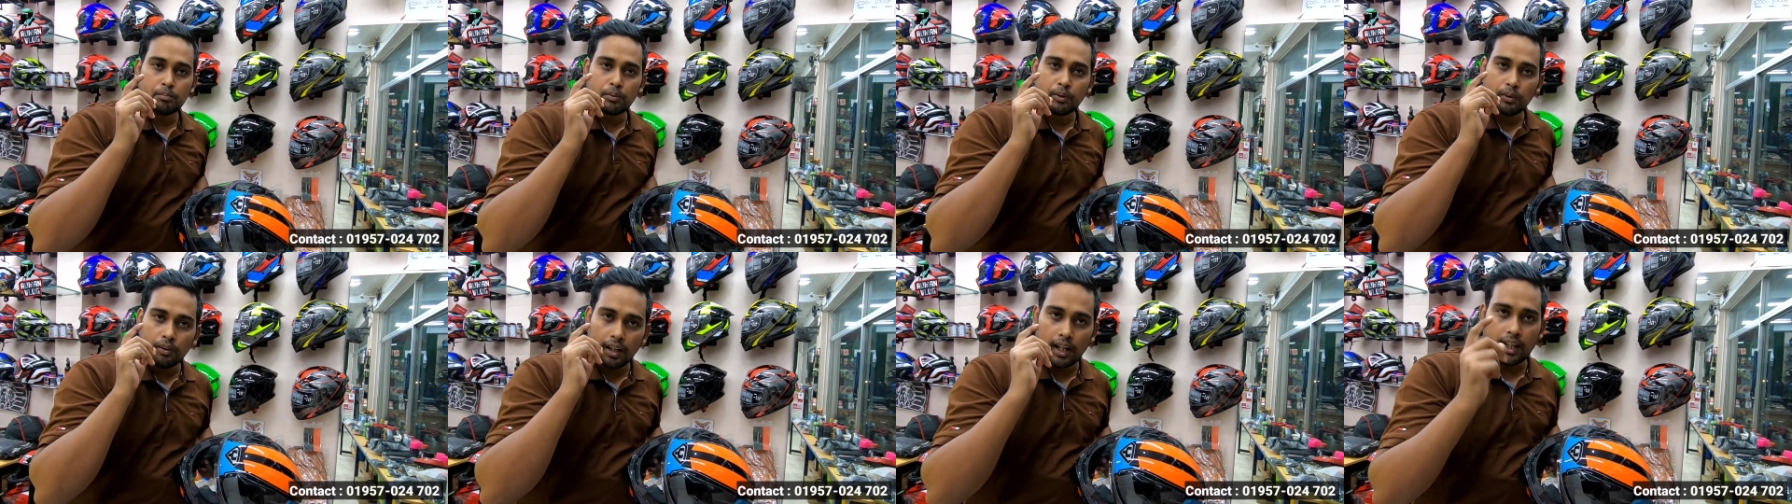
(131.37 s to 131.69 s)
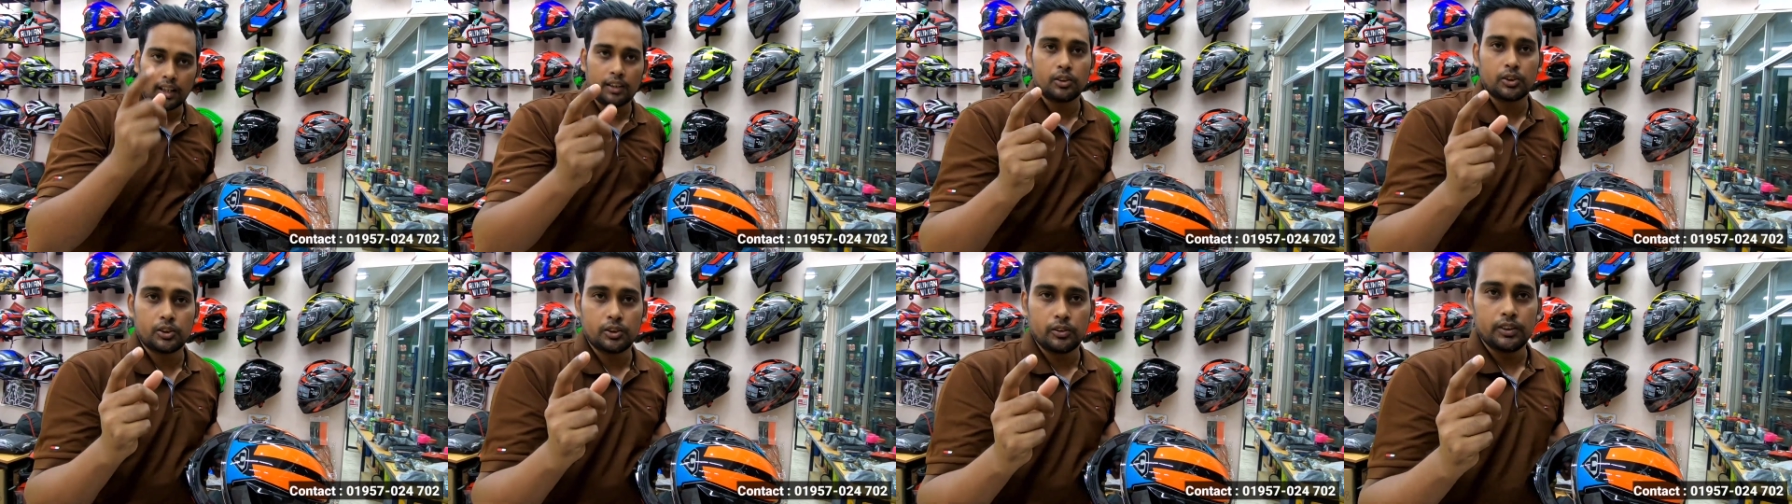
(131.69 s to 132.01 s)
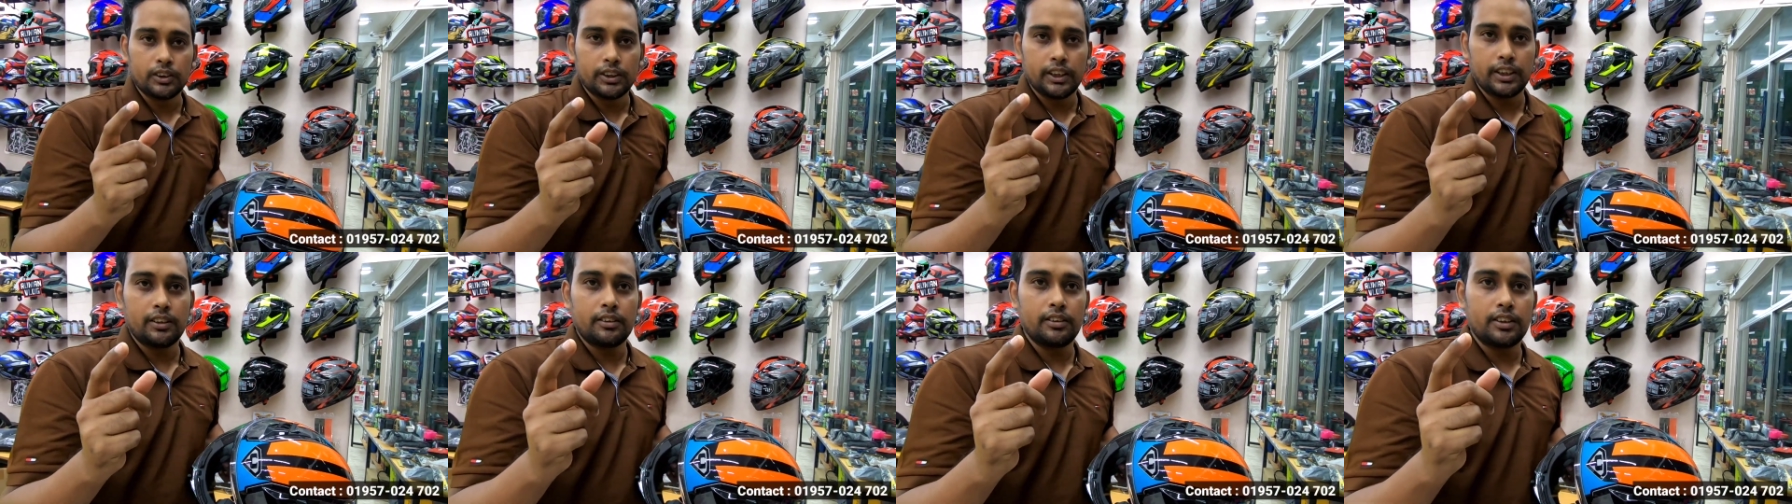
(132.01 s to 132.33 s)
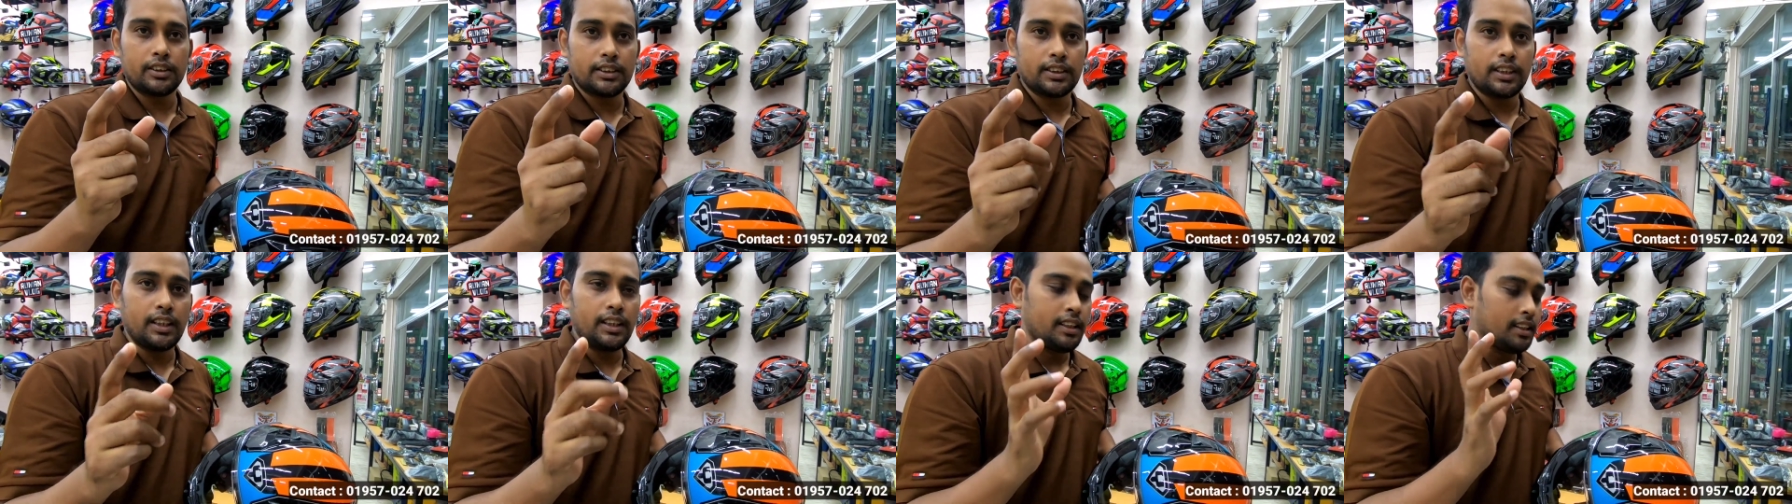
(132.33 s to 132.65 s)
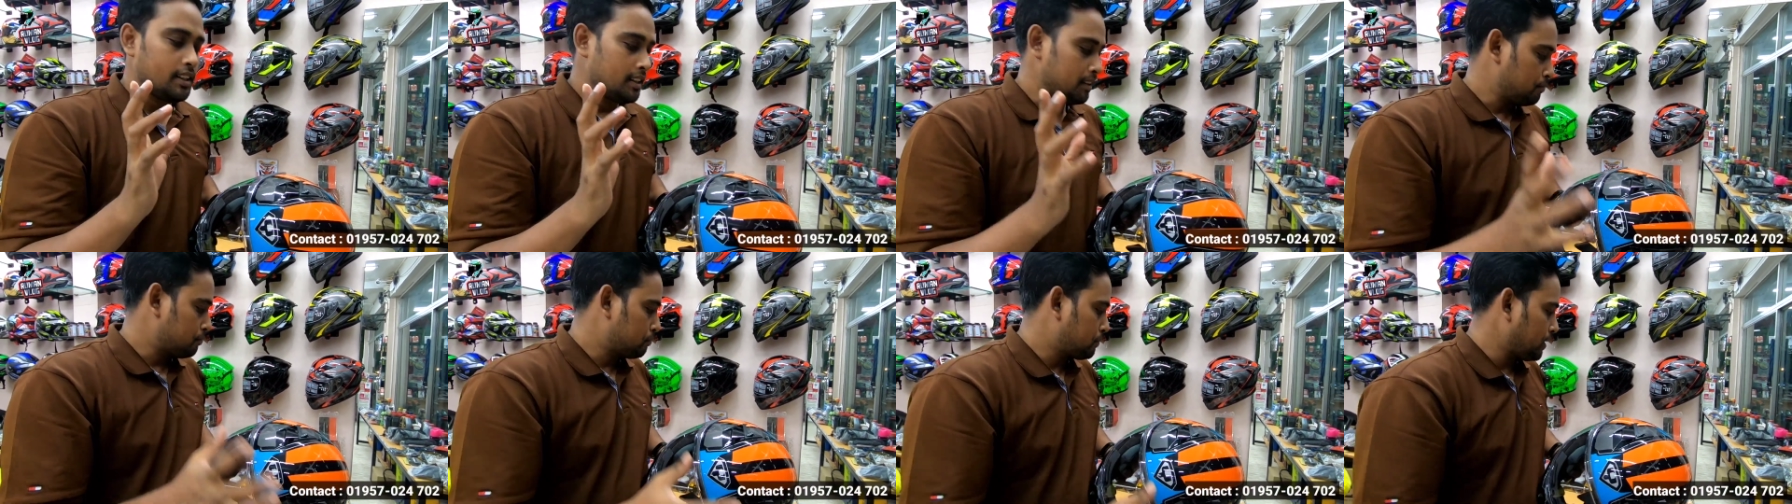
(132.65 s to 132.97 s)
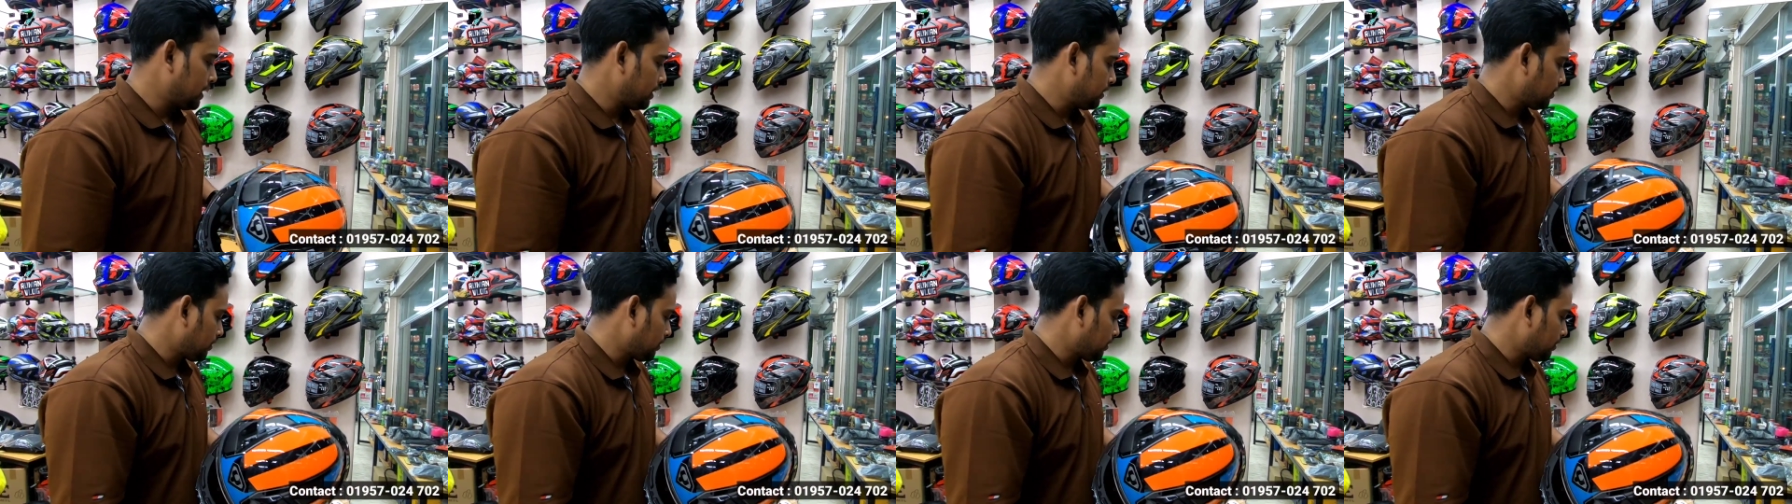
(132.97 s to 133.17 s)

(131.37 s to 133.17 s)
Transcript: মূল আকর্ষণ সেটা হইতেছে পিন